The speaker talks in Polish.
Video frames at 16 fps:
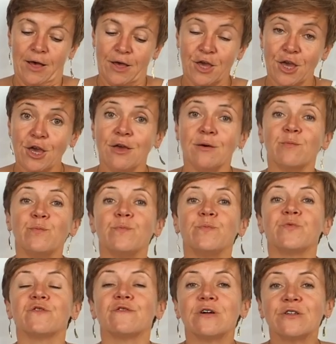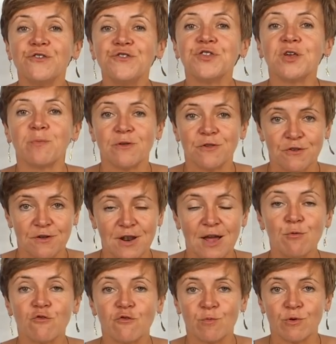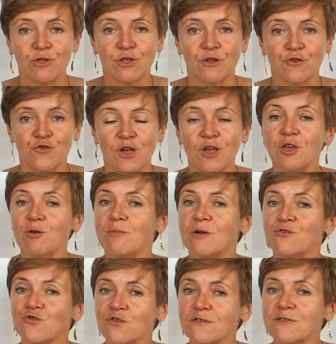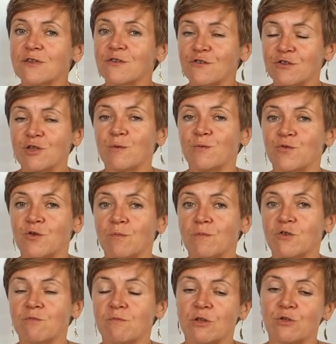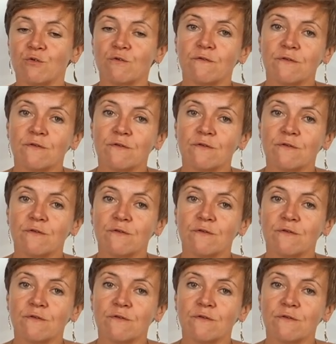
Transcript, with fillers: i 25 gramów moteczek i ma 375 metrów.